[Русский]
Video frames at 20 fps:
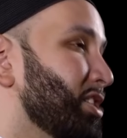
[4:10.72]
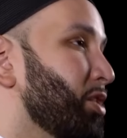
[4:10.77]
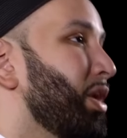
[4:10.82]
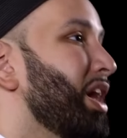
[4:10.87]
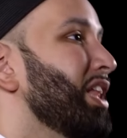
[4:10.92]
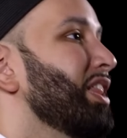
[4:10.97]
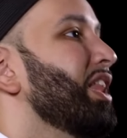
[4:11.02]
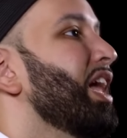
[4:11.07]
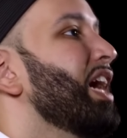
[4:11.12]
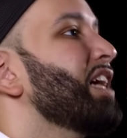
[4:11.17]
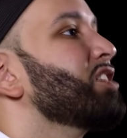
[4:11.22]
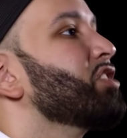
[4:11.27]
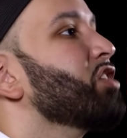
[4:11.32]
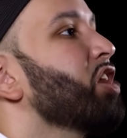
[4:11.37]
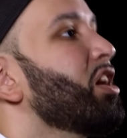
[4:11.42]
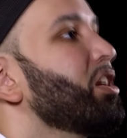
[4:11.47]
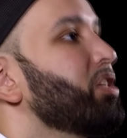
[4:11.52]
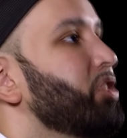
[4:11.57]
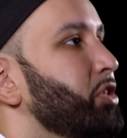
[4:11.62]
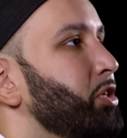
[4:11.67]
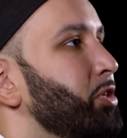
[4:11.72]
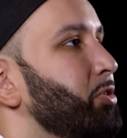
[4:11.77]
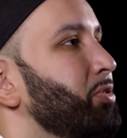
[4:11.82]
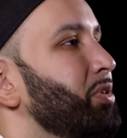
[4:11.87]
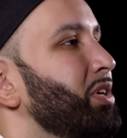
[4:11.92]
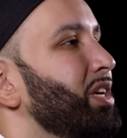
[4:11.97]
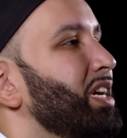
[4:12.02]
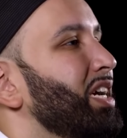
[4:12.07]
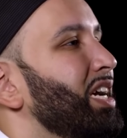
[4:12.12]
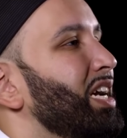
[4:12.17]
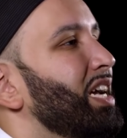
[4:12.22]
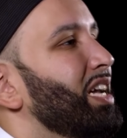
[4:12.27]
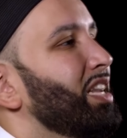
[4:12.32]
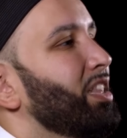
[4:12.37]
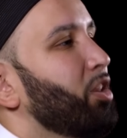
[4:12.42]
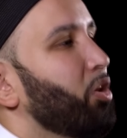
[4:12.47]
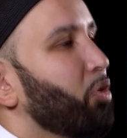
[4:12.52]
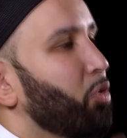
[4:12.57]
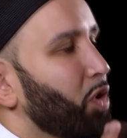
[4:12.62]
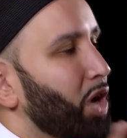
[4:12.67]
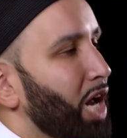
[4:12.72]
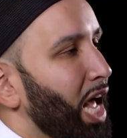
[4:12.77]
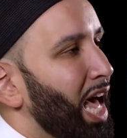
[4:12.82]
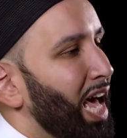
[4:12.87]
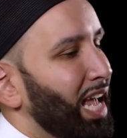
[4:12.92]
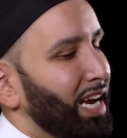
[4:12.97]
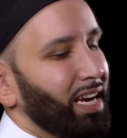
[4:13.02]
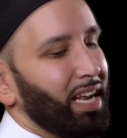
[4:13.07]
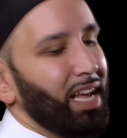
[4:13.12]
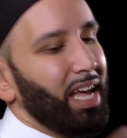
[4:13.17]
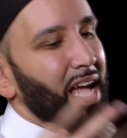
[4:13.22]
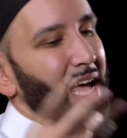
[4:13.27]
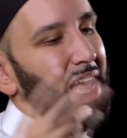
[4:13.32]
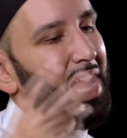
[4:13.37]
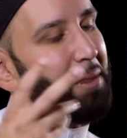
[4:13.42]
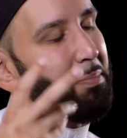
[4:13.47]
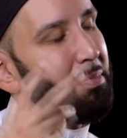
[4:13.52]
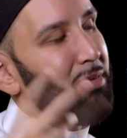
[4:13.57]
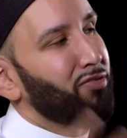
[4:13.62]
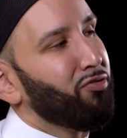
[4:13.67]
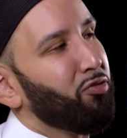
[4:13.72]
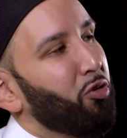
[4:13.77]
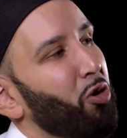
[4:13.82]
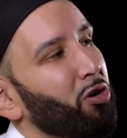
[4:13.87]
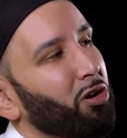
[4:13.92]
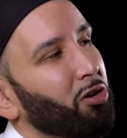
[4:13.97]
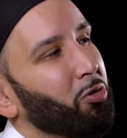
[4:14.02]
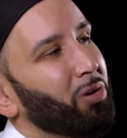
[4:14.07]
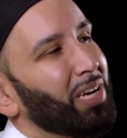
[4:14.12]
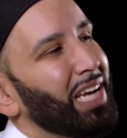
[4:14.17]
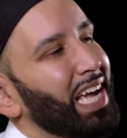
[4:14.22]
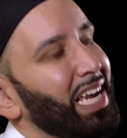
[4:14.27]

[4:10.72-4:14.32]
вас ради цели для этого прямого руководства.